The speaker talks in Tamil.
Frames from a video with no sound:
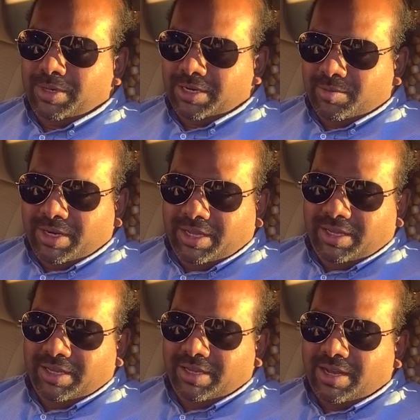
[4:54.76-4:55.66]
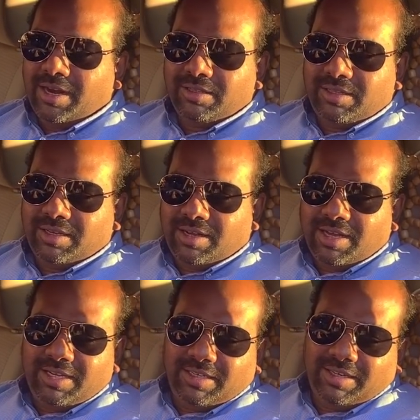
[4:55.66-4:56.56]
மற்றபடி அடுத்த
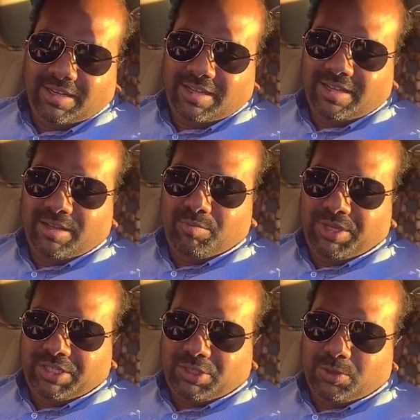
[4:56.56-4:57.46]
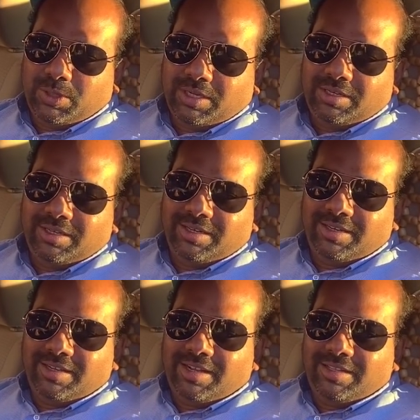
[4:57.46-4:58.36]
காயின் பீச் டோக்கன்
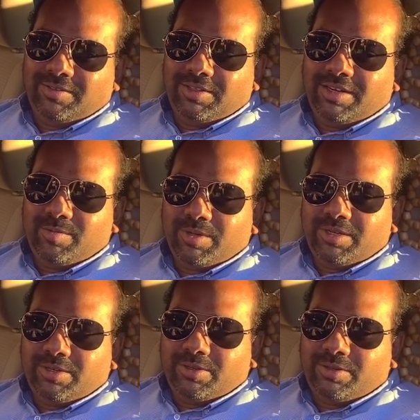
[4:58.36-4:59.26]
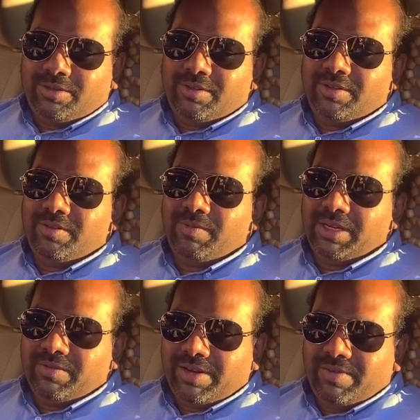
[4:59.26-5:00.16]
அது வந்து ரெடி இருக்கோம்
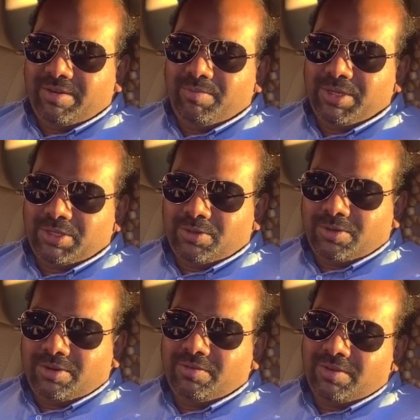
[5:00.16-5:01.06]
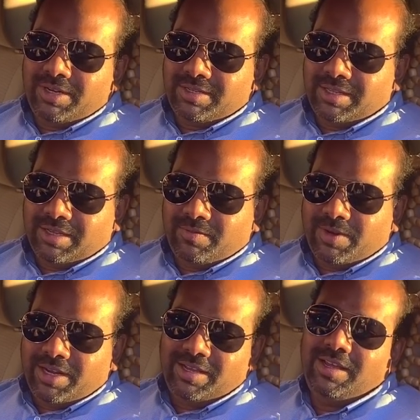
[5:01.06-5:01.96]
வெகு விரைவில் பீச் டோக்கனோடு உங்களை சந்திக்கும்
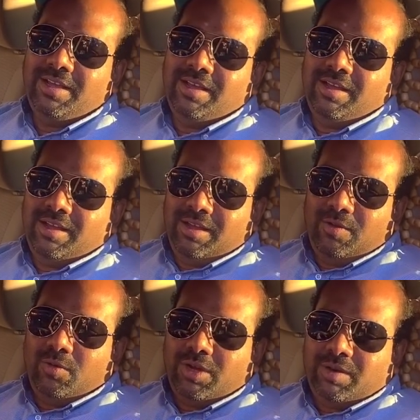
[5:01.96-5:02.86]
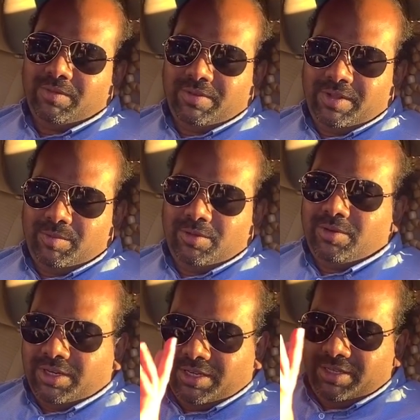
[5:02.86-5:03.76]
வரை உங்களிடம்
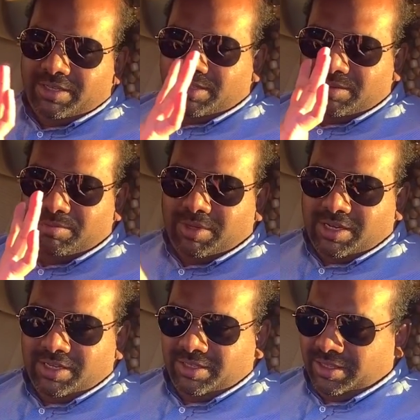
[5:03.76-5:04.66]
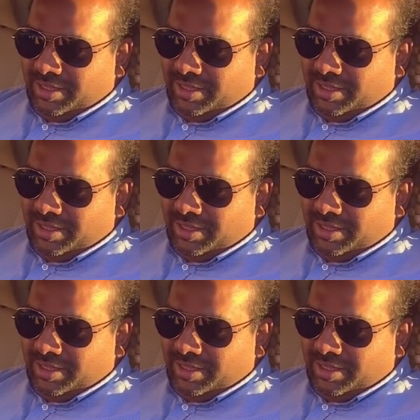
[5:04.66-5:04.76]
உங்கள் டிஎஸ் பாய்